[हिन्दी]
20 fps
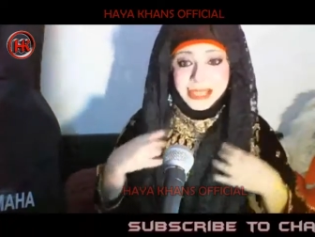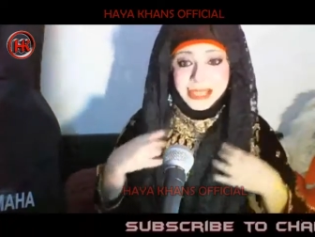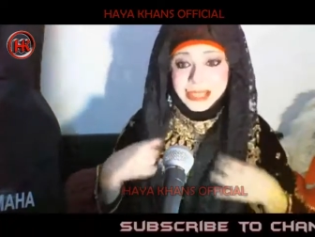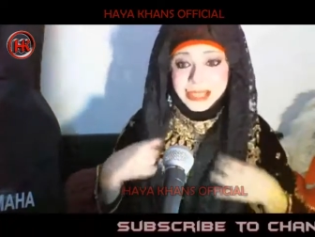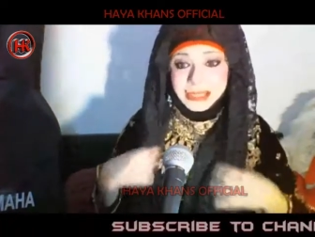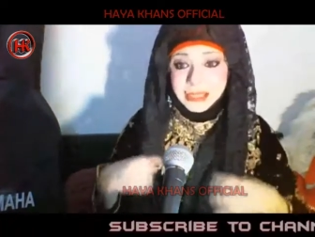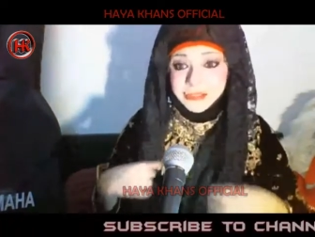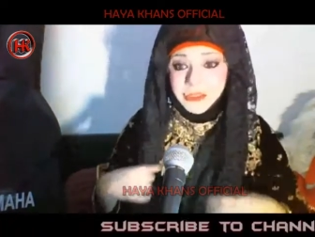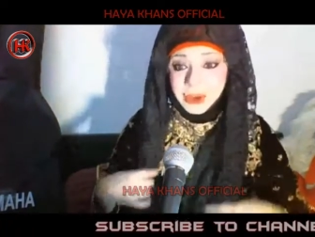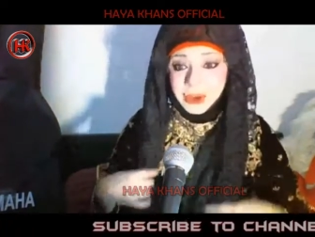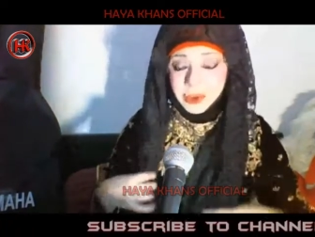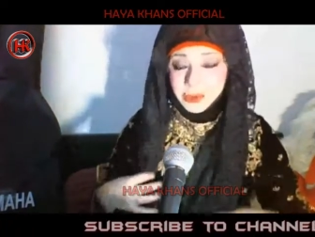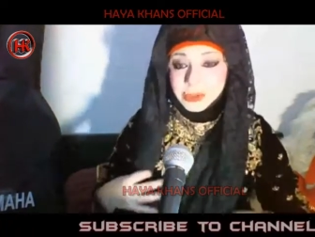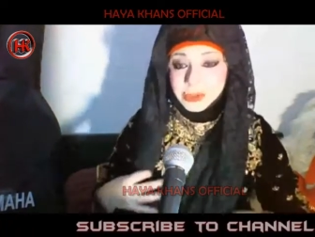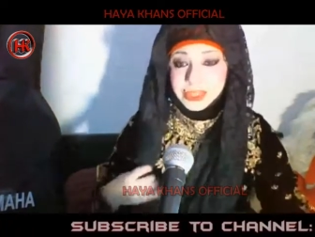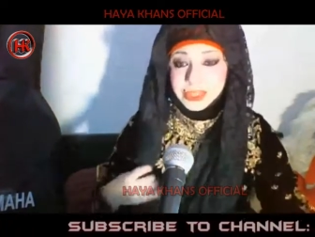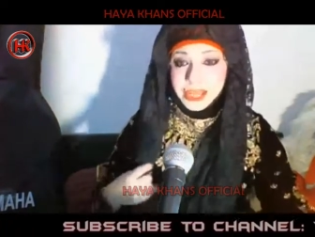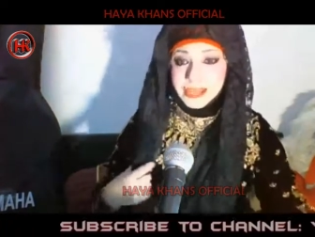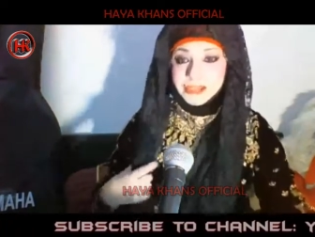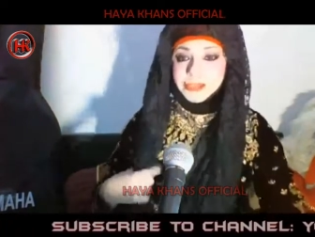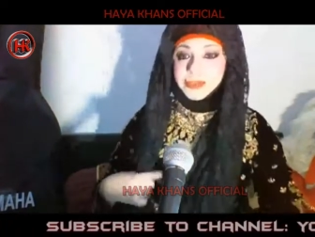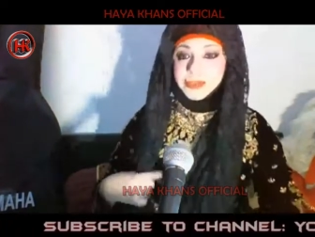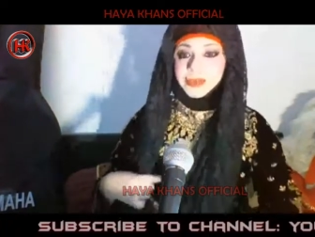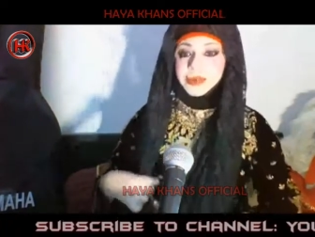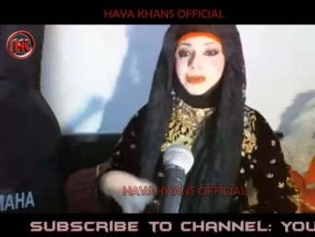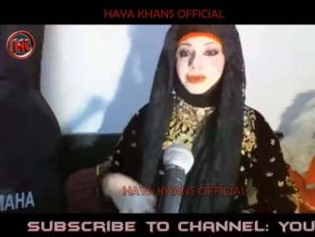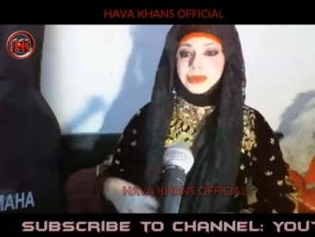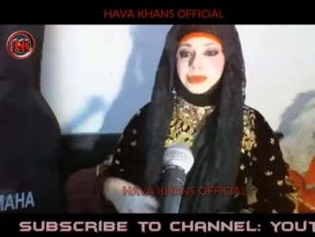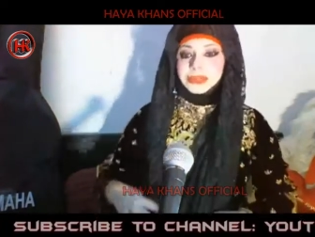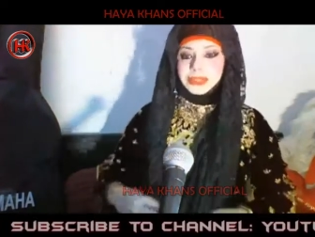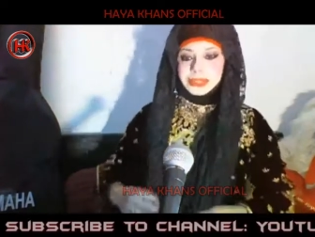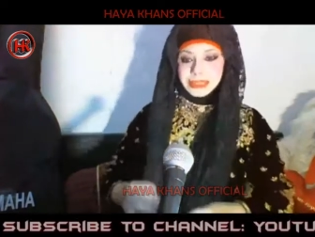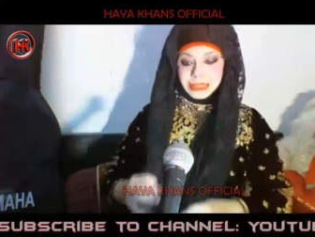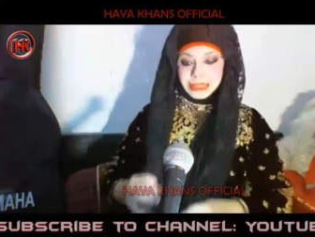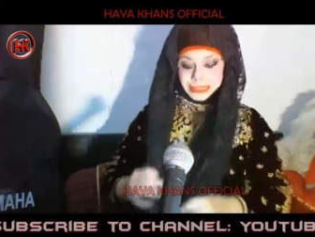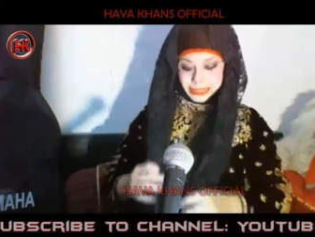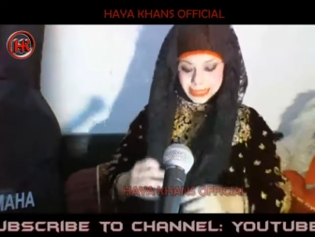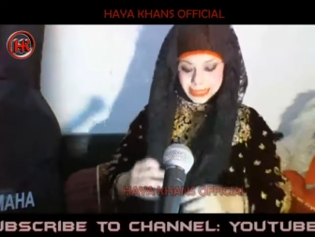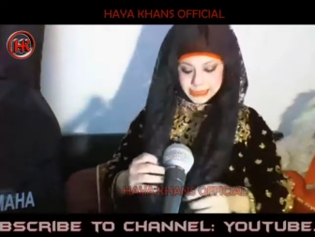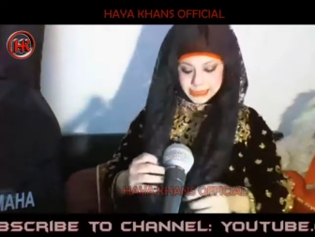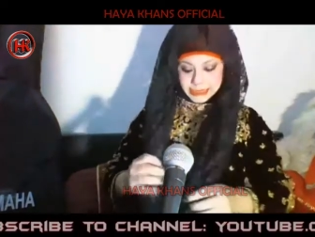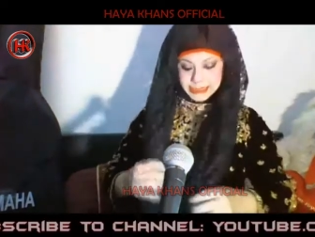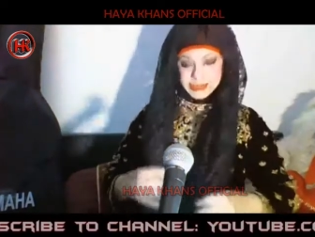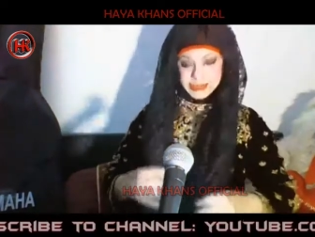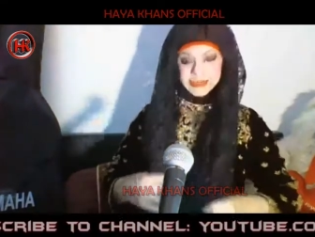एक दफा उस साइट को क्लिक